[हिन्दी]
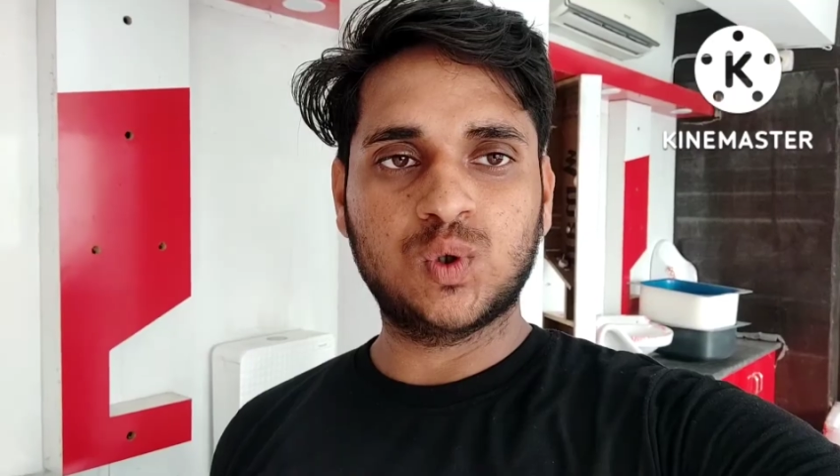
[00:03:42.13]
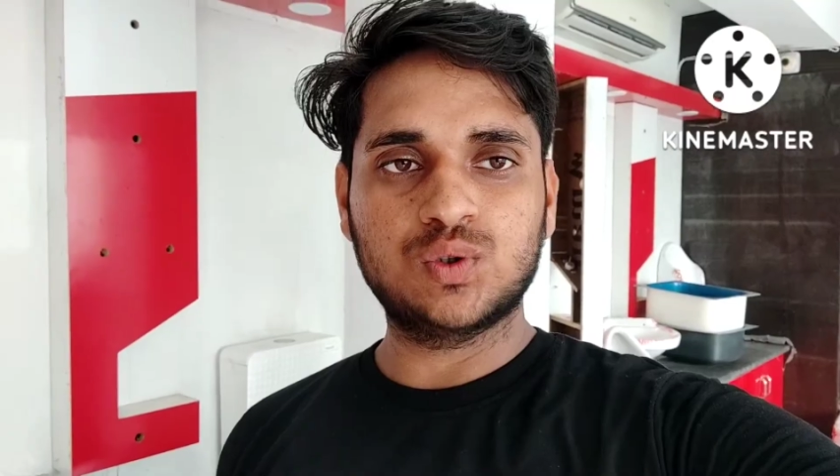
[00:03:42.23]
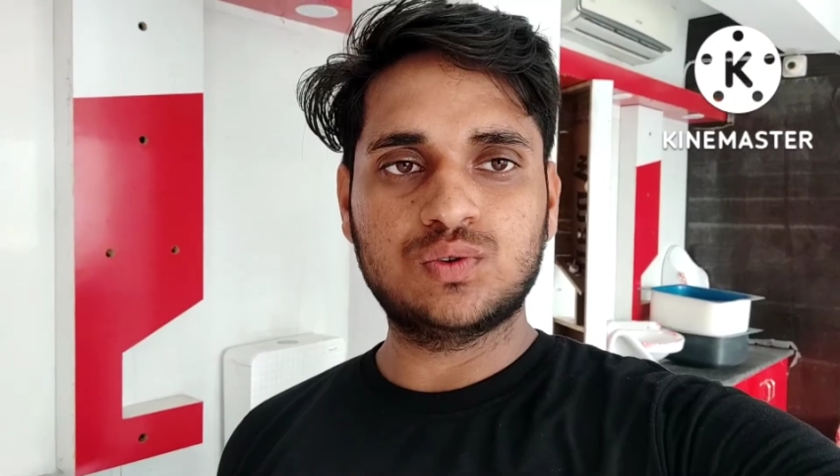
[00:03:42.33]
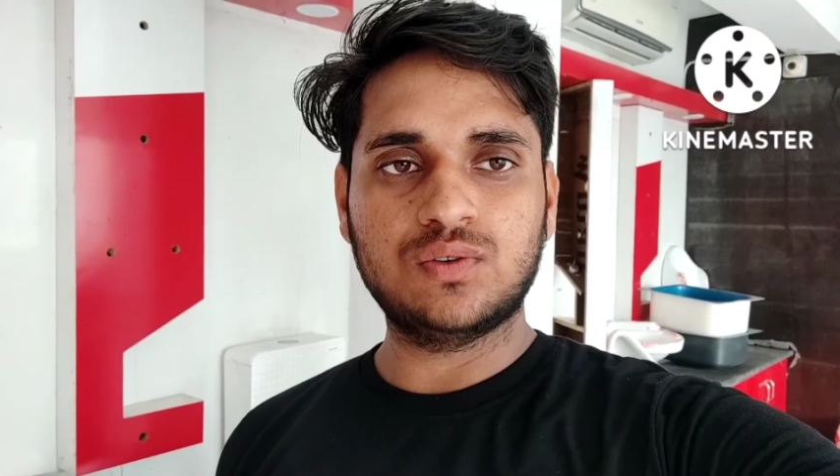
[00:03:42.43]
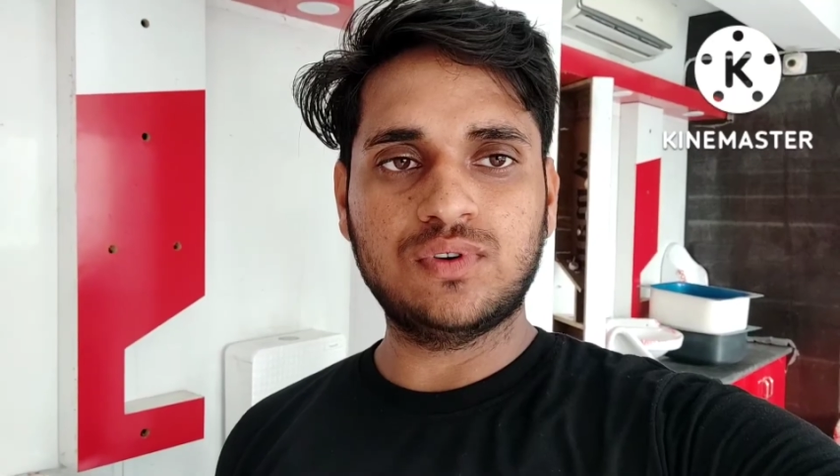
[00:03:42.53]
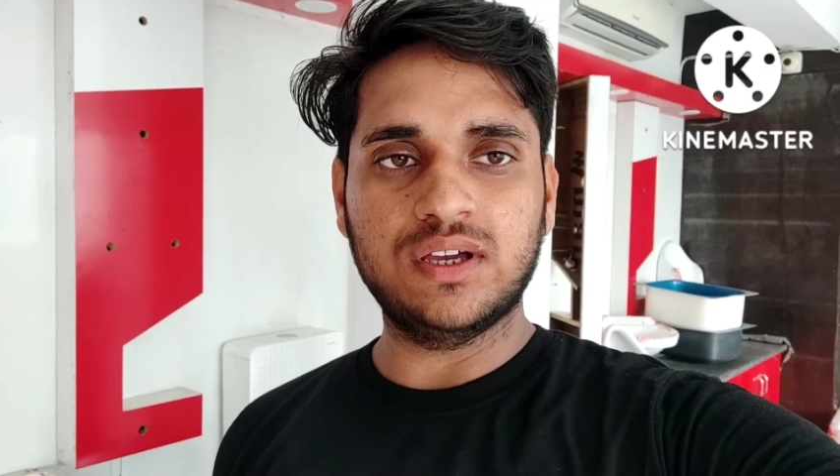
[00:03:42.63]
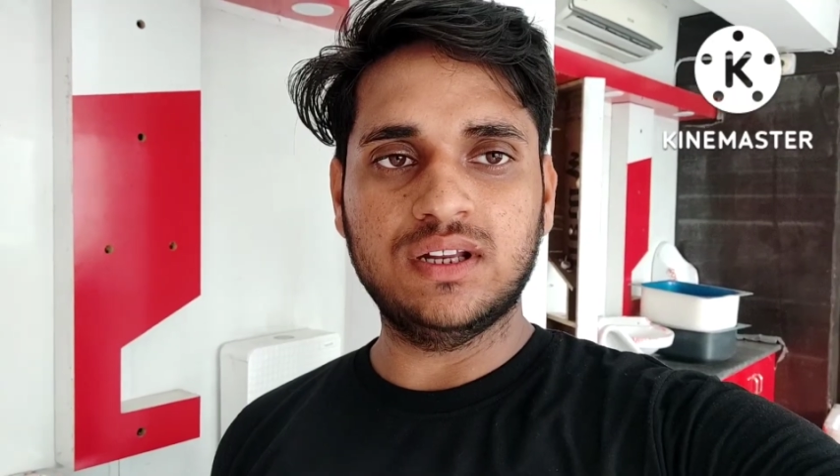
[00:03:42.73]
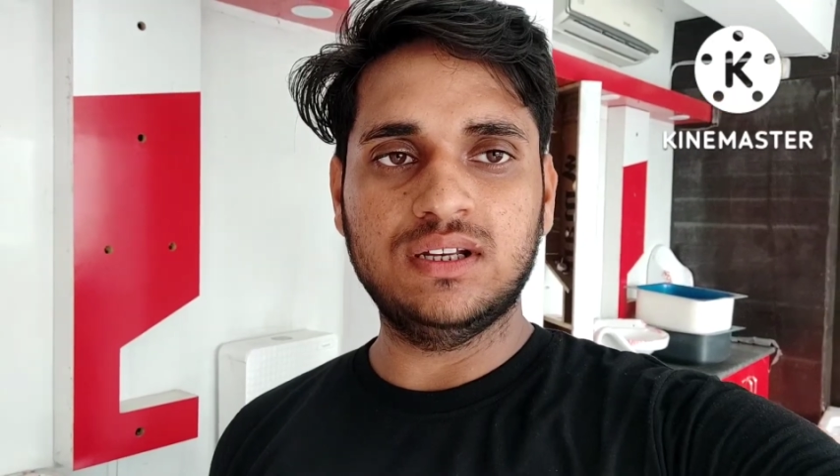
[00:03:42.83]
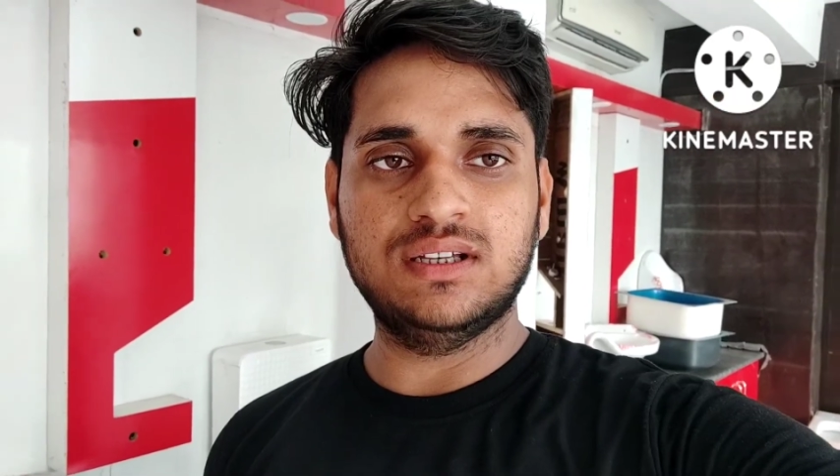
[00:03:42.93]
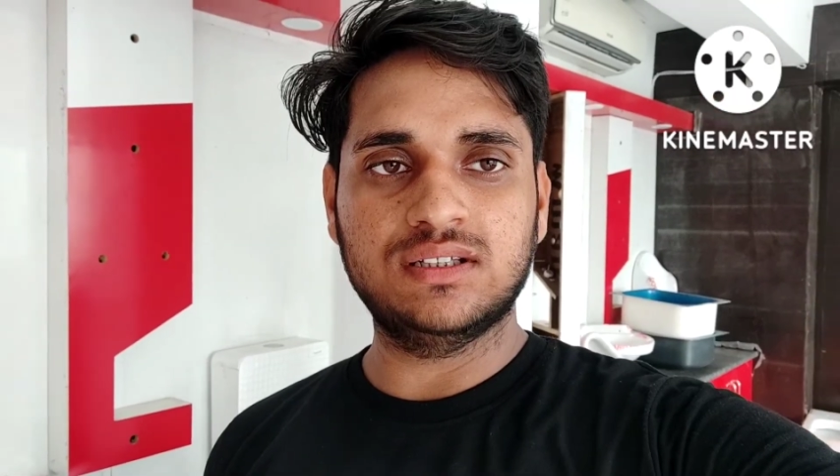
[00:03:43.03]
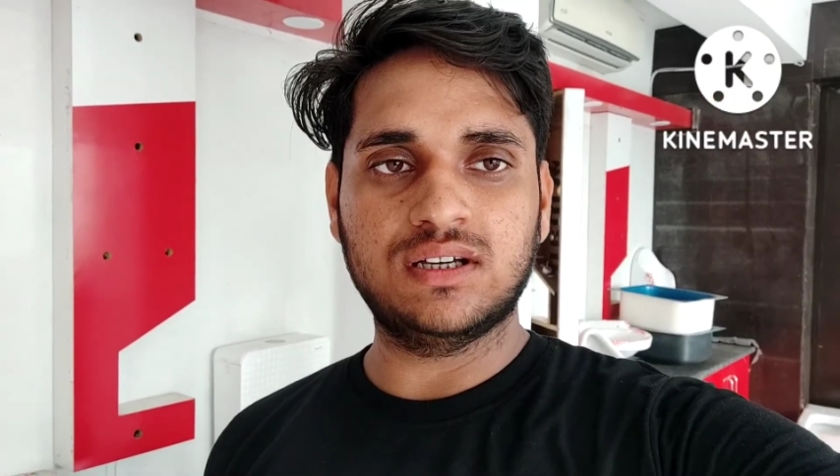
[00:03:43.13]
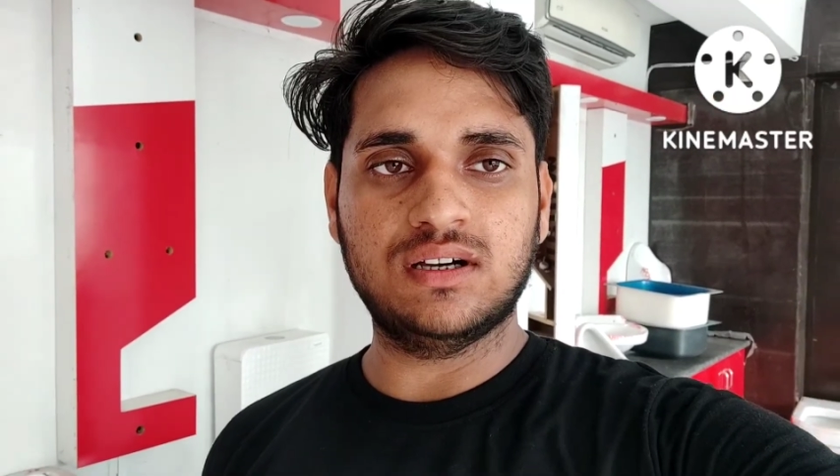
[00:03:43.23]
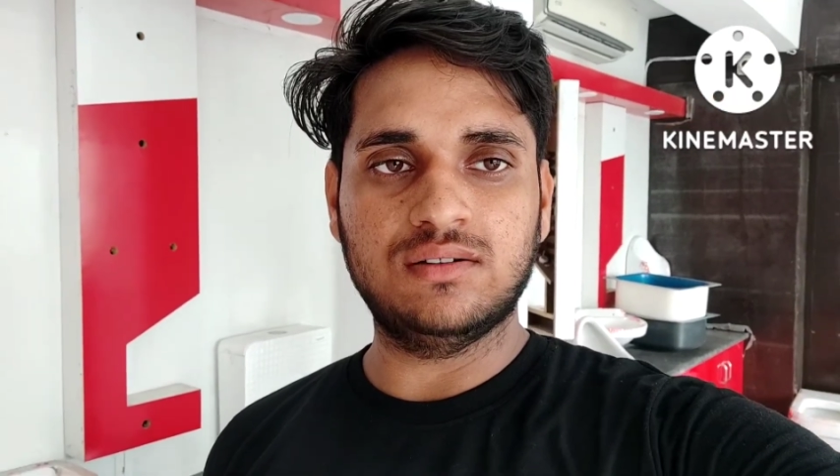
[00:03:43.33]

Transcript: दोस्तों फाइनली ये था